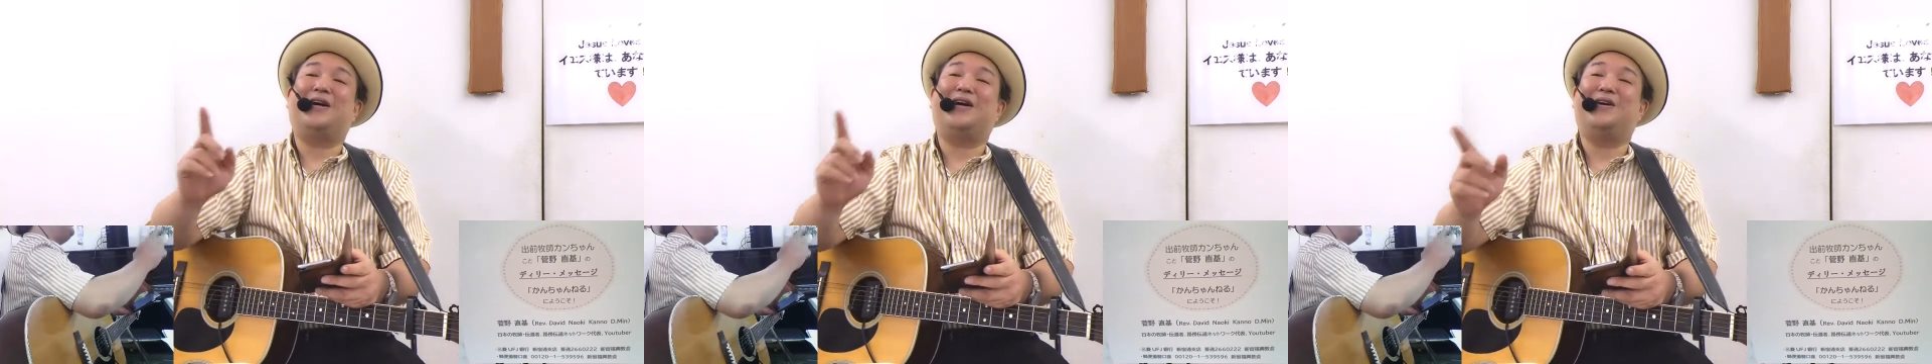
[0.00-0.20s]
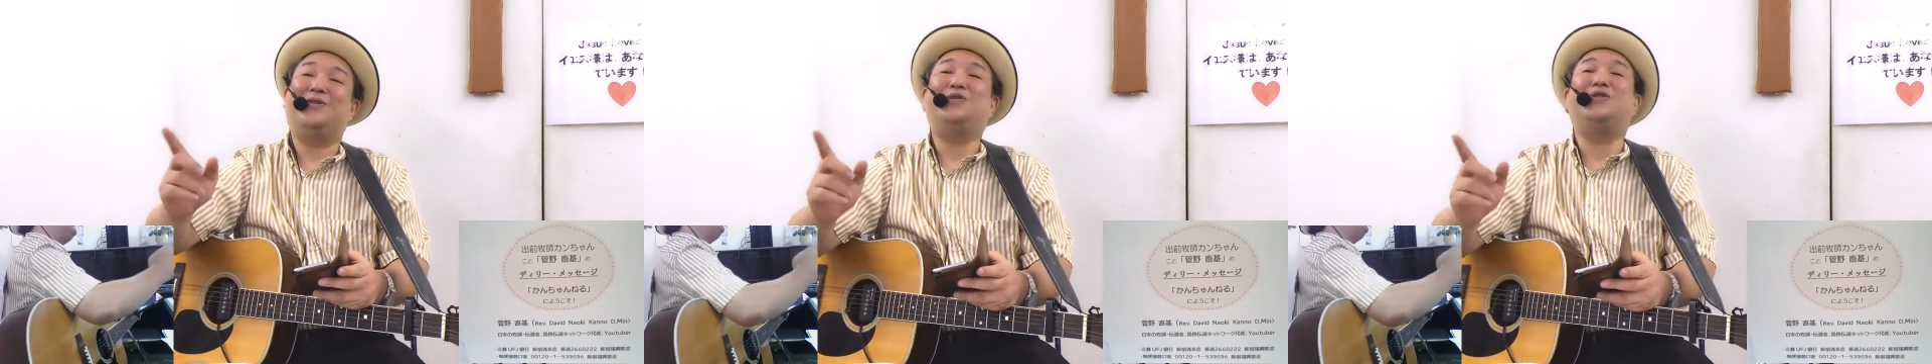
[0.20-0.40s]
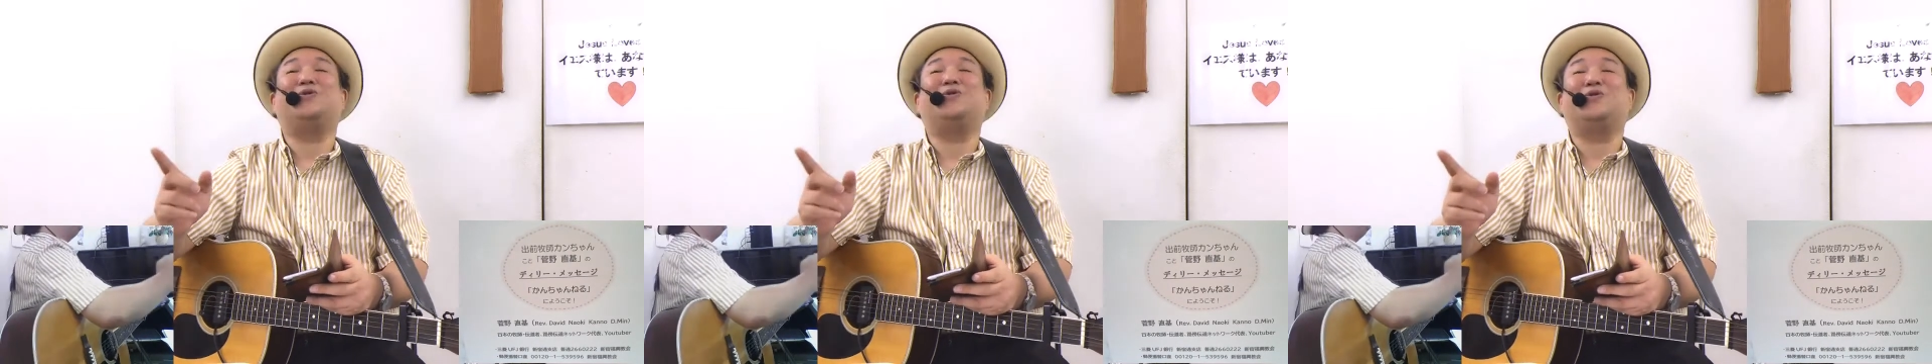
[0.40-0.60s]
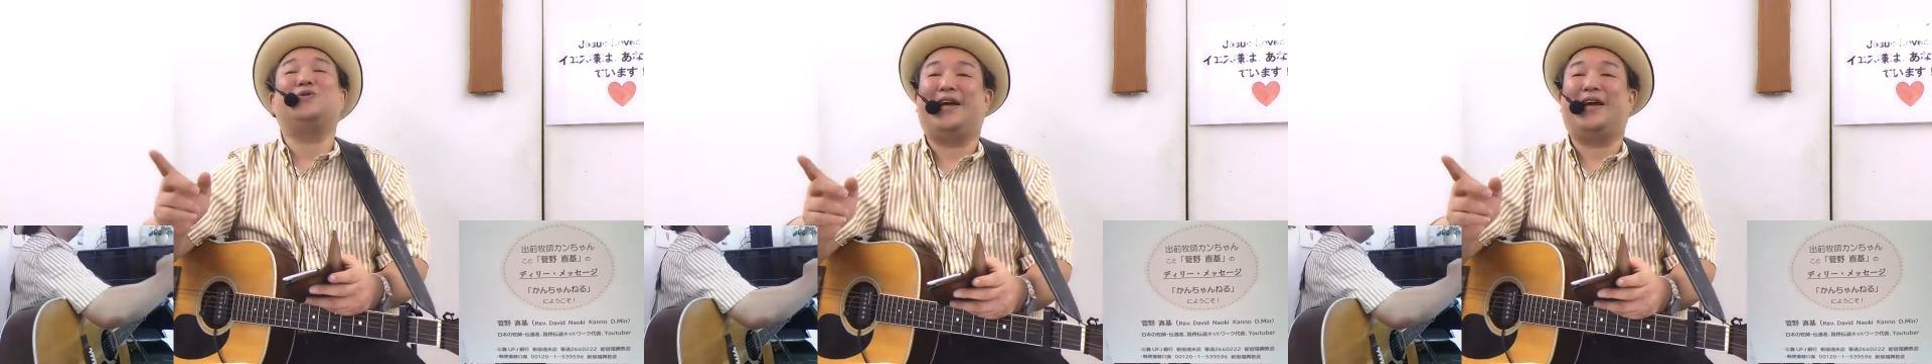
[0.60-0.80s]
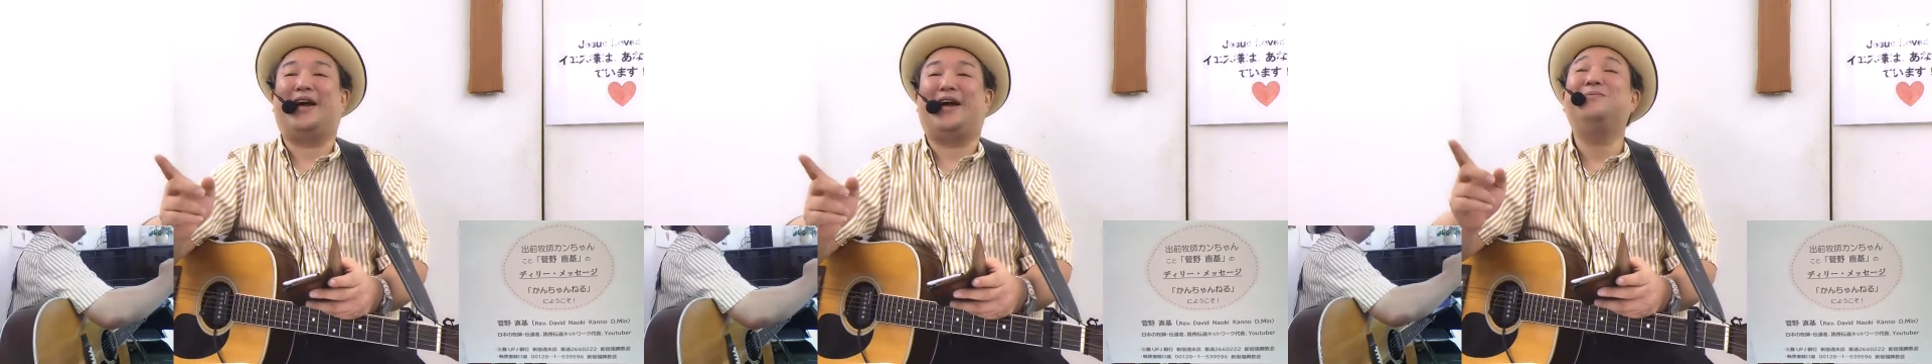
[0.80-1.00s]
うっていうことは
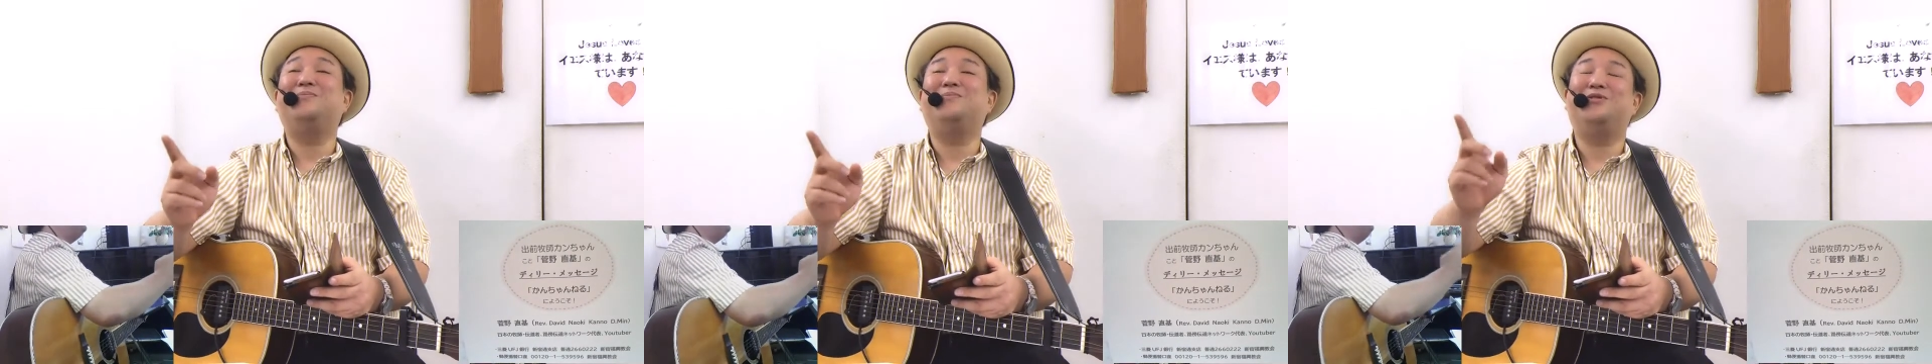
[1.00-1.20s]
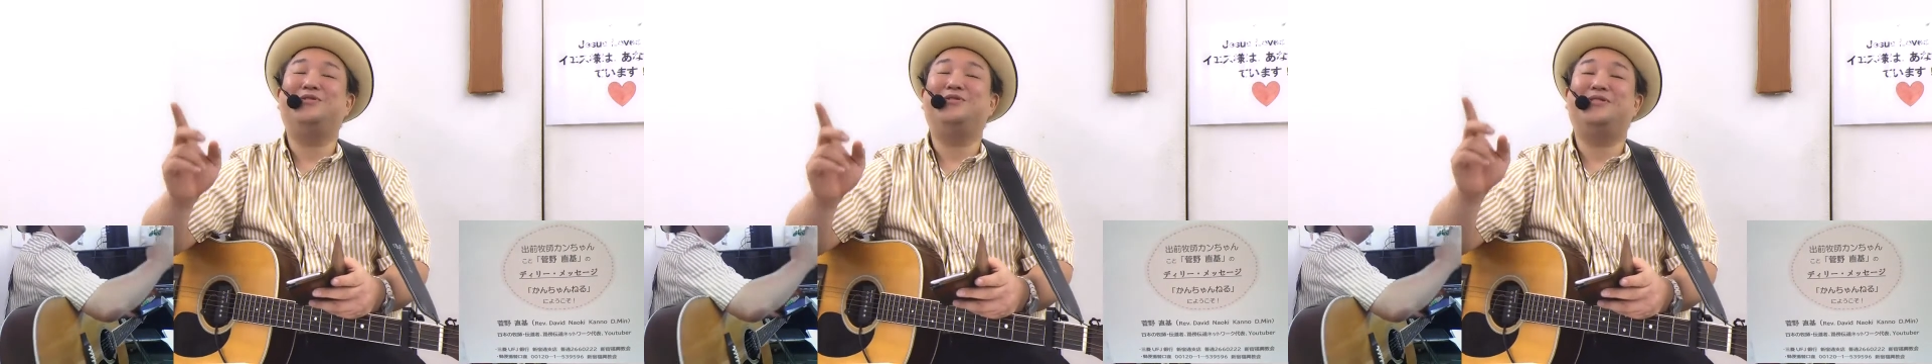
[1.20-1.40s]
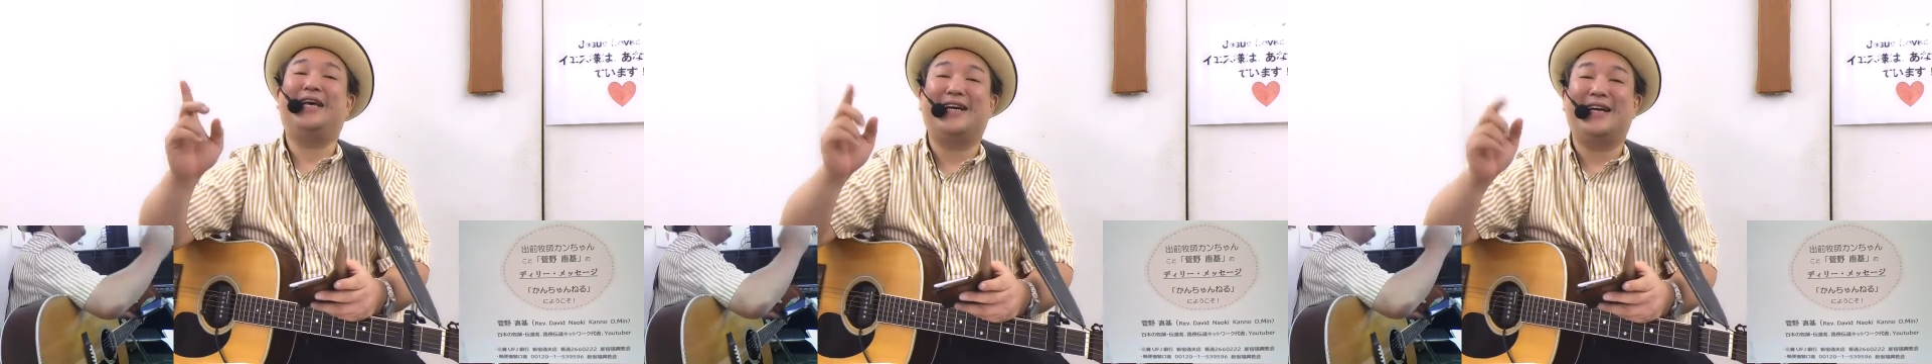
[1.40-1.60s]
ね、半分正